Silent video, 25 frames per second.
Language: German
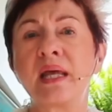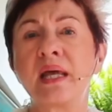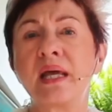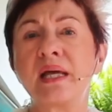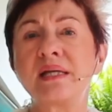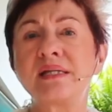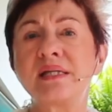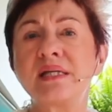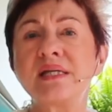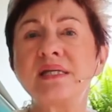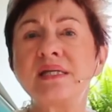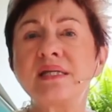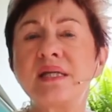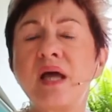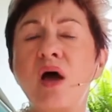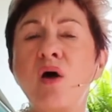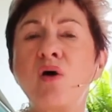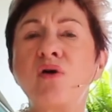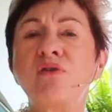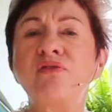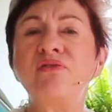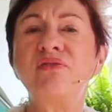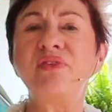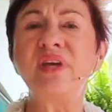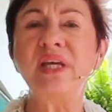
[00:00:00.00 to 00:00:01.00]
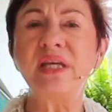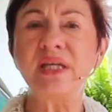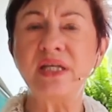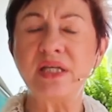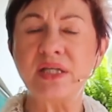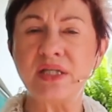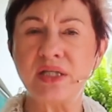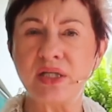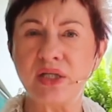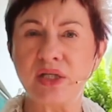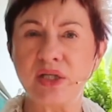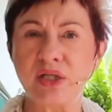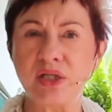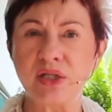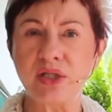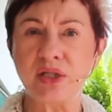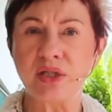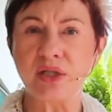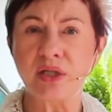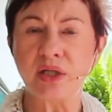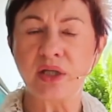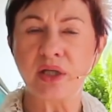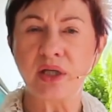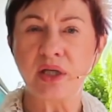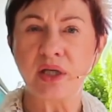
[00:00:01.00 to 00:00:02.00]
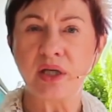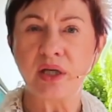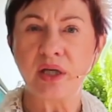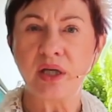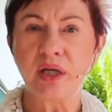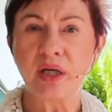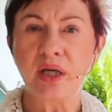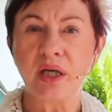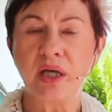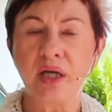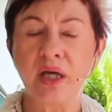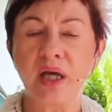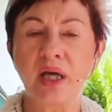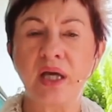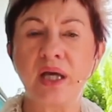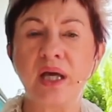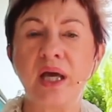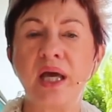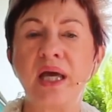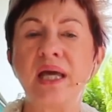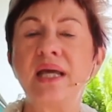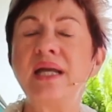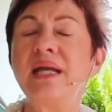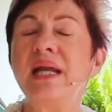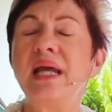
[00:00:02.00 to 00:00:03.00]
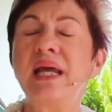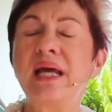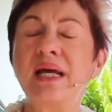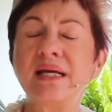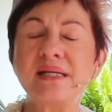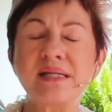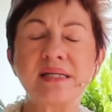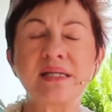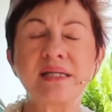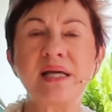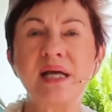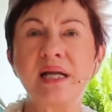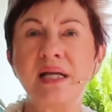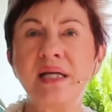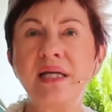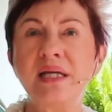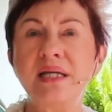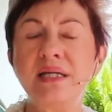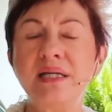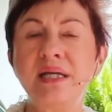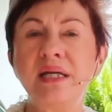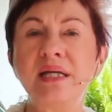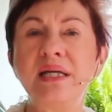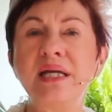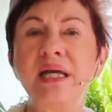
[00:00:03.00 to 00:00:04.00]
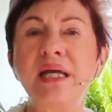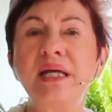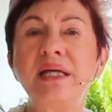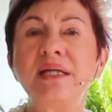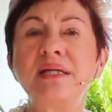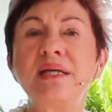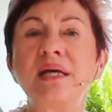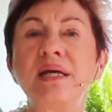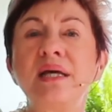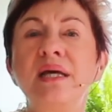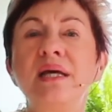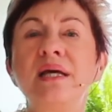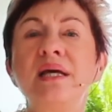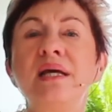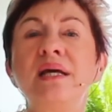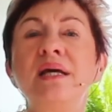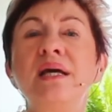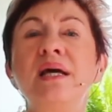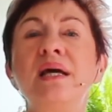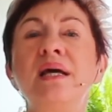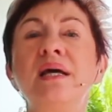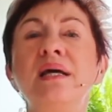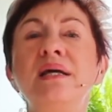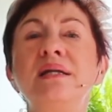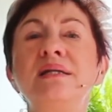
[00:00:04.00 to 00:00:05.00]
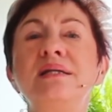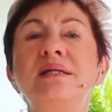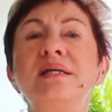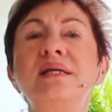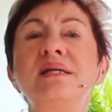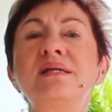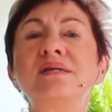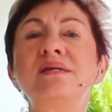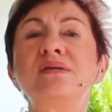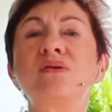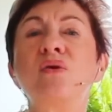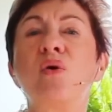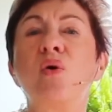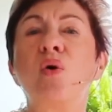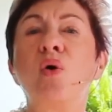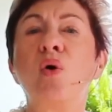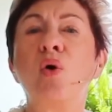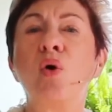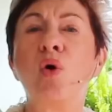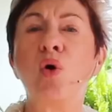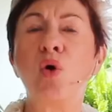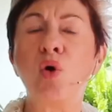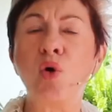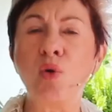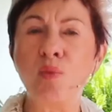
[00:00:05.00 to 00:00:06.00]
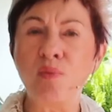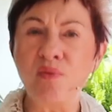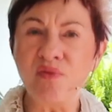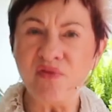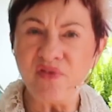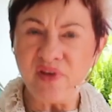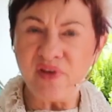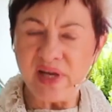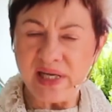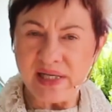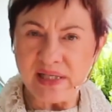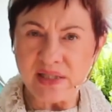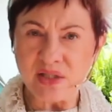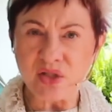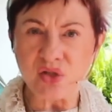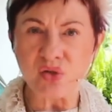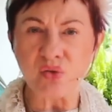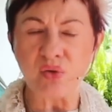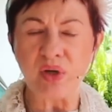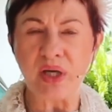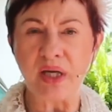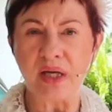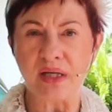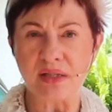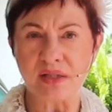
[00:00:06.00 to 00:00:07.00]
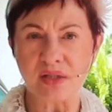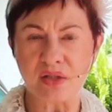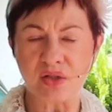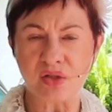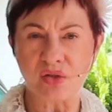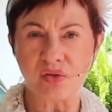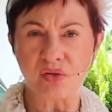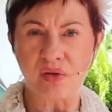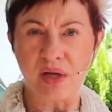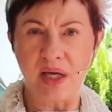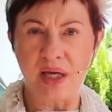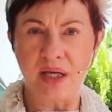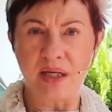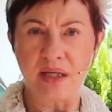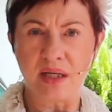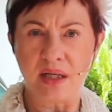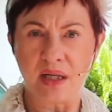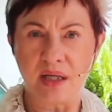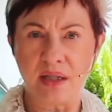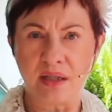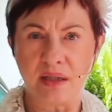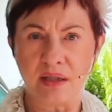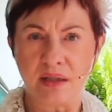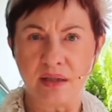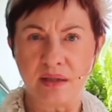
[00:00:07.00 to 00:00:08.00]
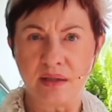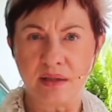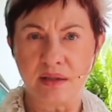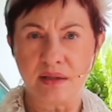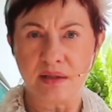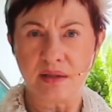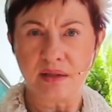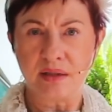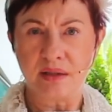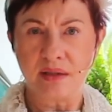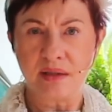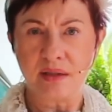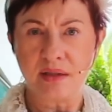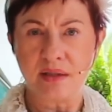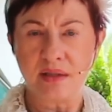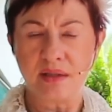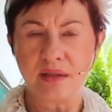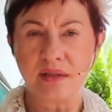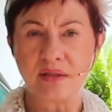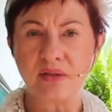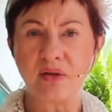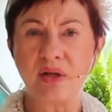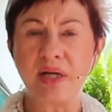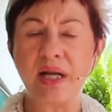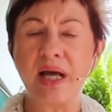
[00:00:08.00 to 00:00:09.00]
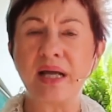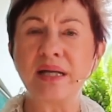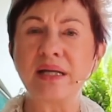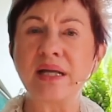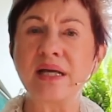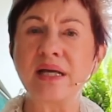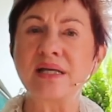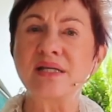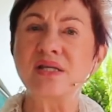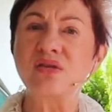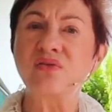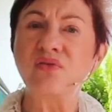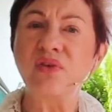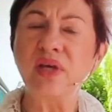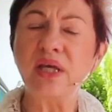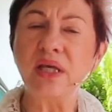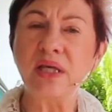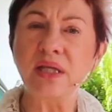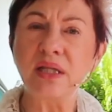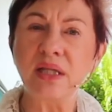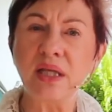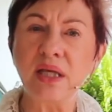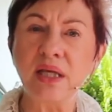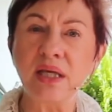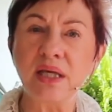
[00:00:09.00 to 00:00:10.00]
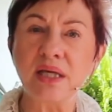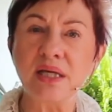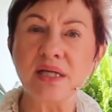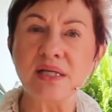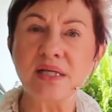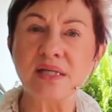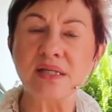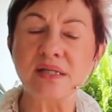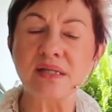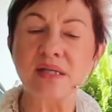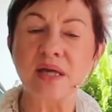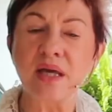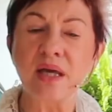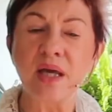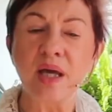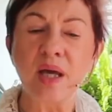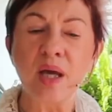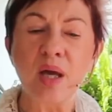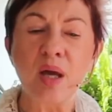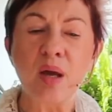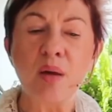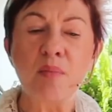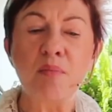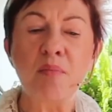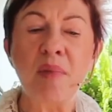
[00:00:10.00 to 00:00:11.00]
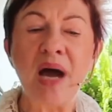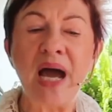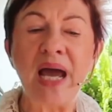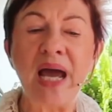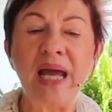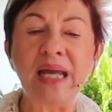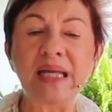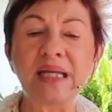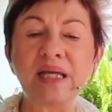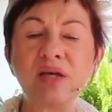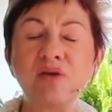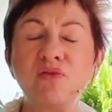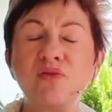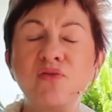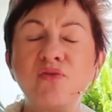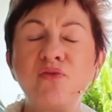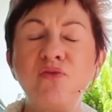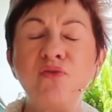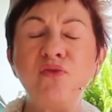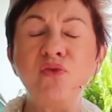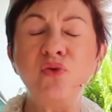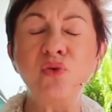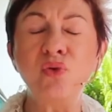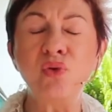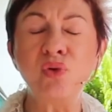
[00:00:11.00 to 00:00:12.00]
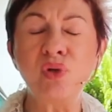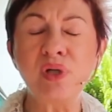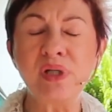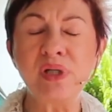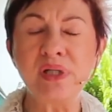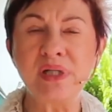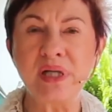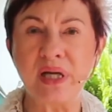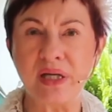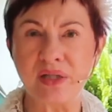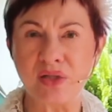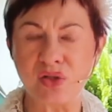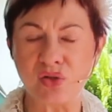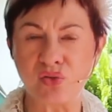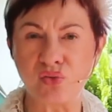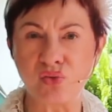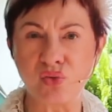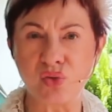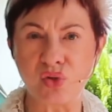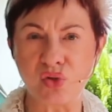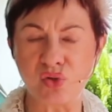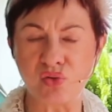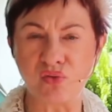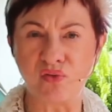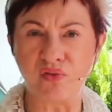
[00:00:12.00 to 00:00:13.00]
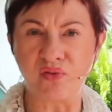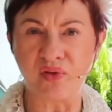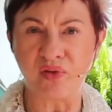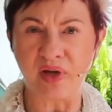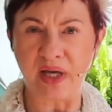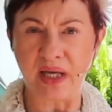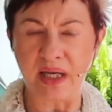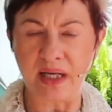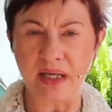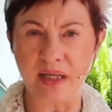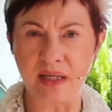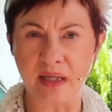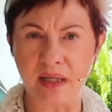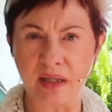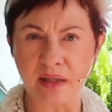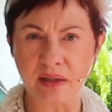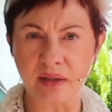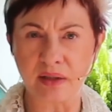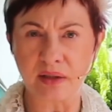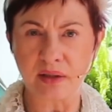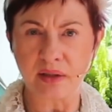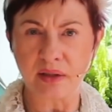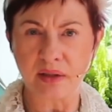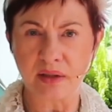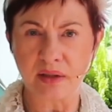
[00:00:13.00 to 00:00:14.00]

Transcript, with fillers: Es ist auch wichtig, in erster Linie nicht diese Umwelt zuerst zu ändern, sondern das Wichtige ist, mein Gefühl dazu zu verändern.